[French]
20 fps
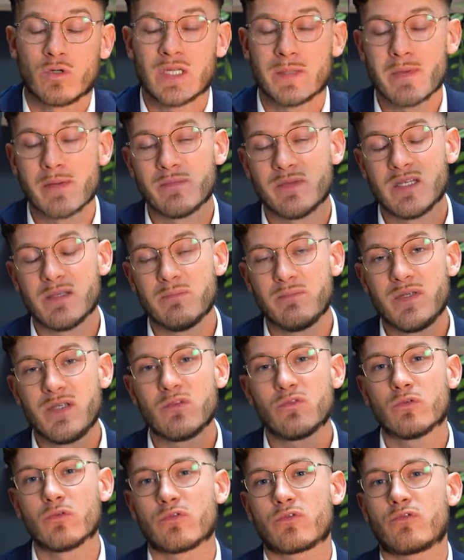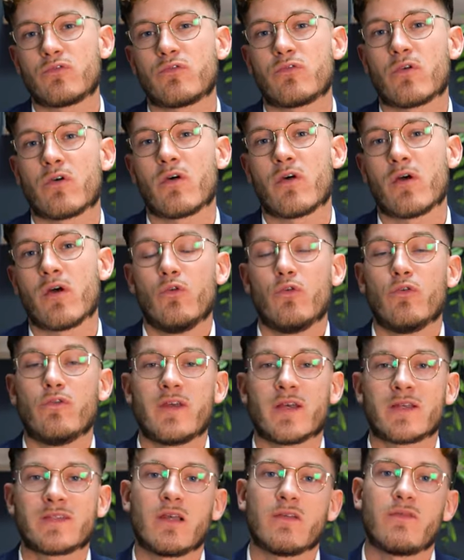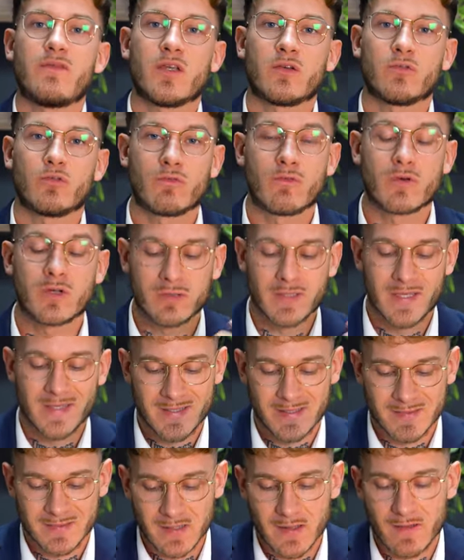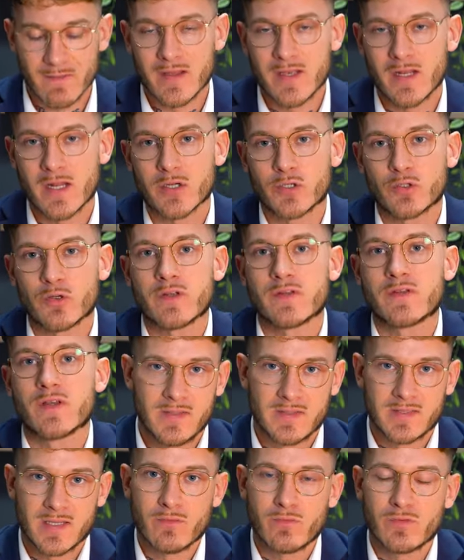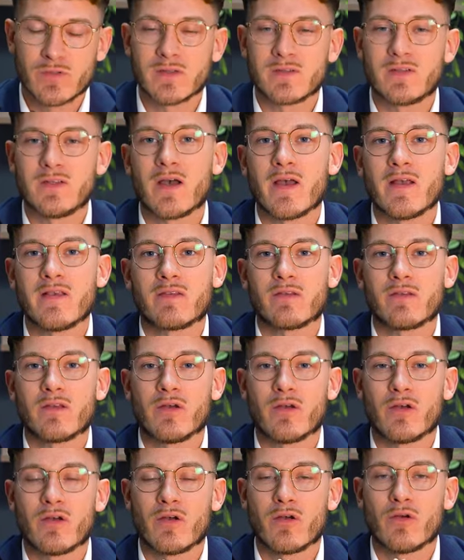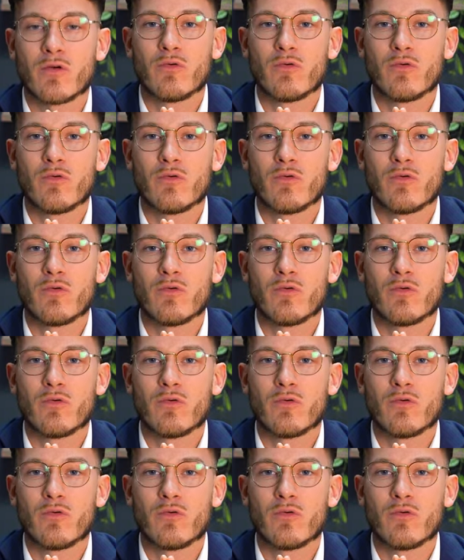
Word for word: On a même des biseaux sur euh, le verre saphir. Donc voilà, on a essayé de travailler la chose. Si ça vous intéresse, euh,